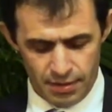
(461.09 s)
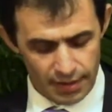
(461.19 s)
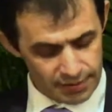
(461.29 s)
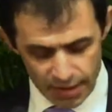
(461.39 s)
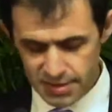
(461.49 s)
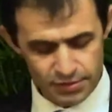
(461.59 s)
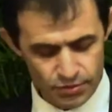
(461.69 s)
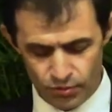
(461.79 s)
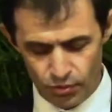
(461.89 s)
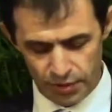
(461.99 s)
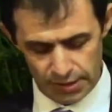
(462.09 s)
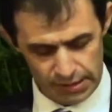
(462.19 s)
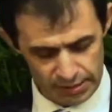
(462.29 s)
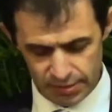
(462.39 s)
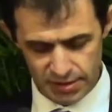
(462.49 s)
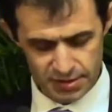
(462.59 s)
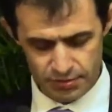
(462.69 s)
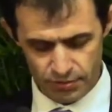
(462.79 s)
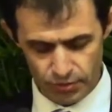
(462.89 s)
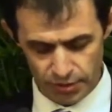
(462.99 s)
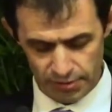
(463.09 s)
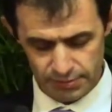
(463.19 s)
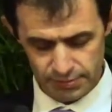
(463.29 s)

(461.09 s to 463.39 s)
Одна за другой, одна за другой.